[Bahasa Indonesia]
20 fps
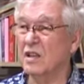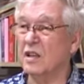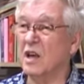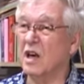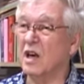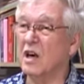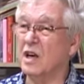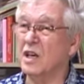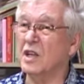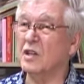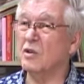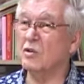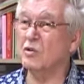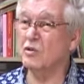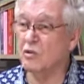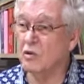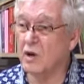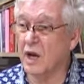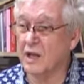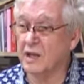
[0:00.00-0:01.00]
ya itu
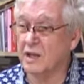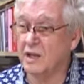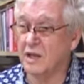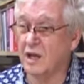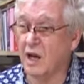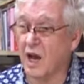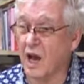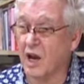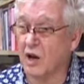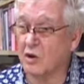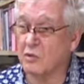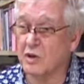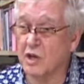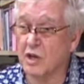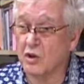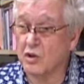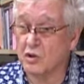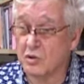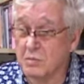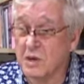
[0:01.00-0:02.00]
juga diakui
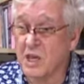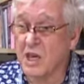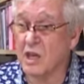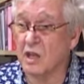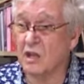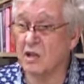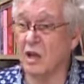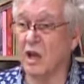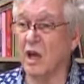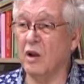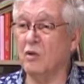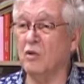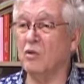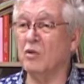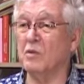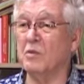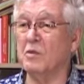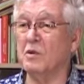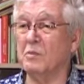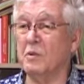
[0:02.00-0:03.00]
resmi dengan
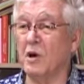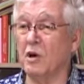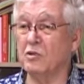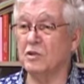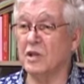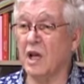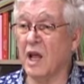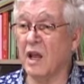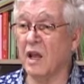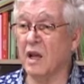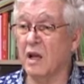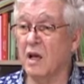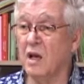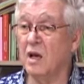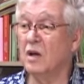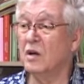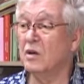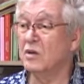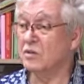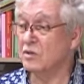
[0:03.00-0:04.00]
hukum kepausan
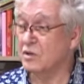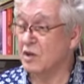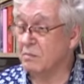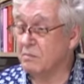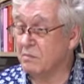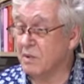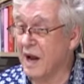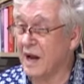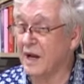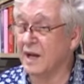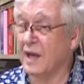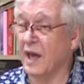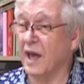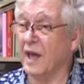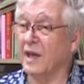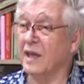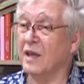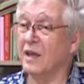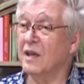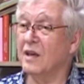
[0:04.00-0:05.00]

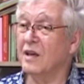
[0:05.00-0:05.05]
sebagai